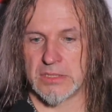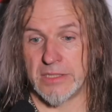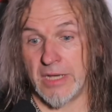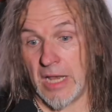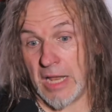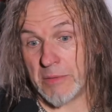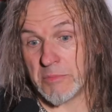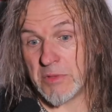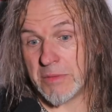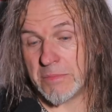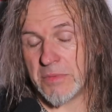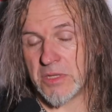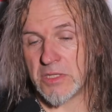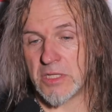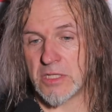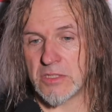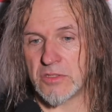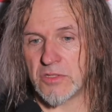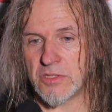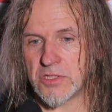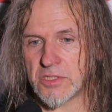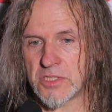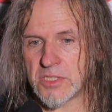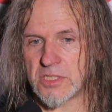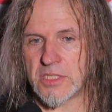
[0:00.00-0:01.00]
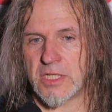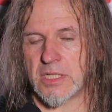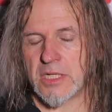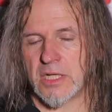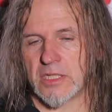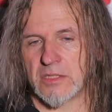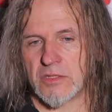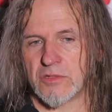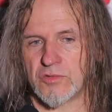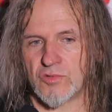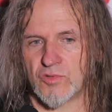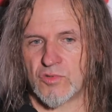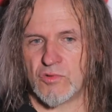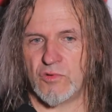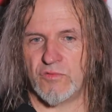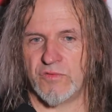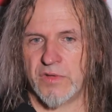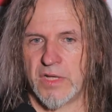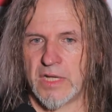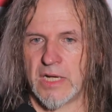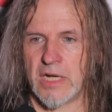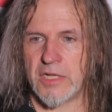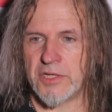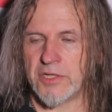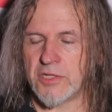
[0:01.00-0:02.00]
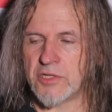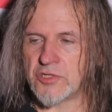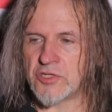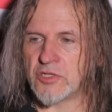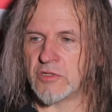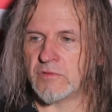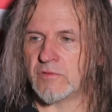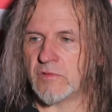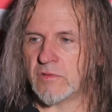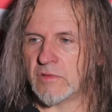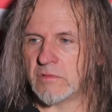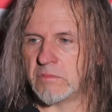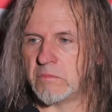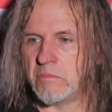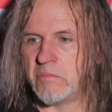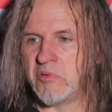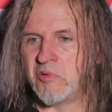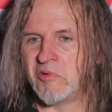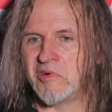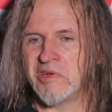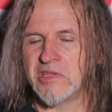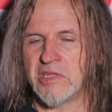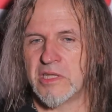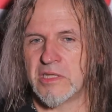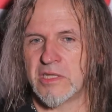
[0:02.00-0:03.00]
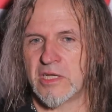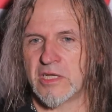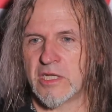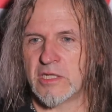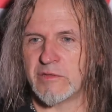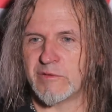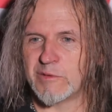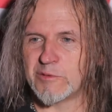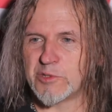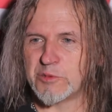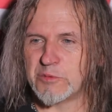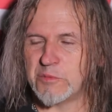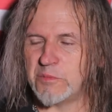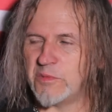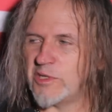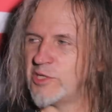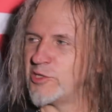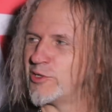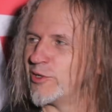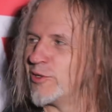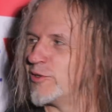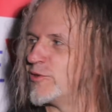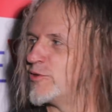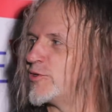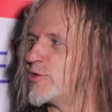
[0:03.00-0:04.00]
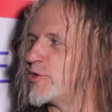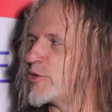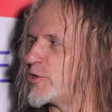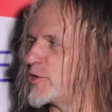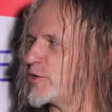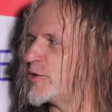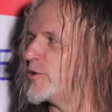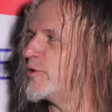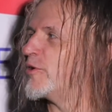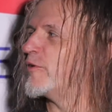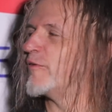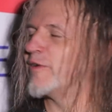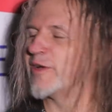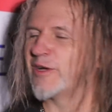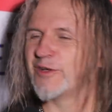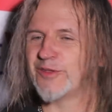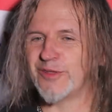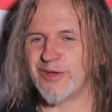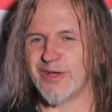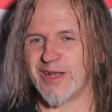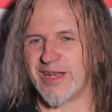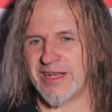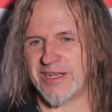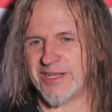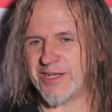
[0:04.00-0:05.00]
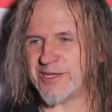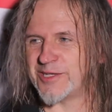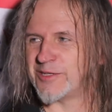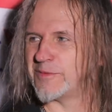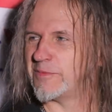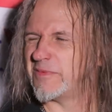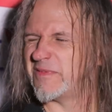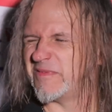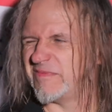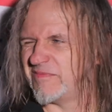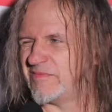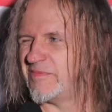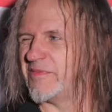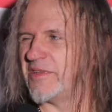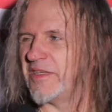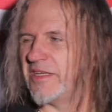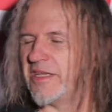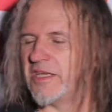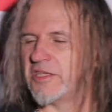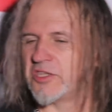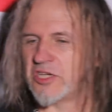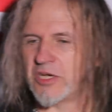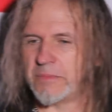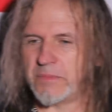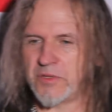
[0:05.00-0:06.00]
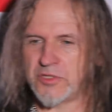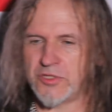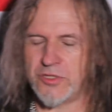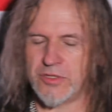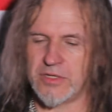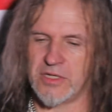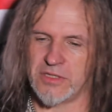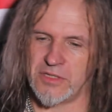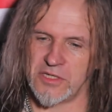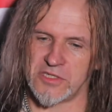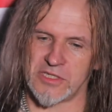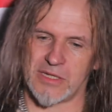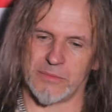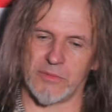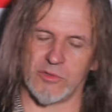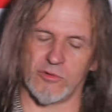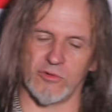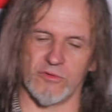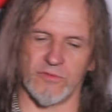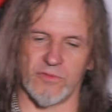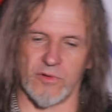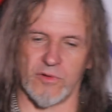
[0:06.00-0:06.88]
dla mnie metal to jest scena, to jest głównie granie na żywo. Płytę nagrywam, żeby mieć coś nowego do grania, żeby nie trzepać ciągle tych samych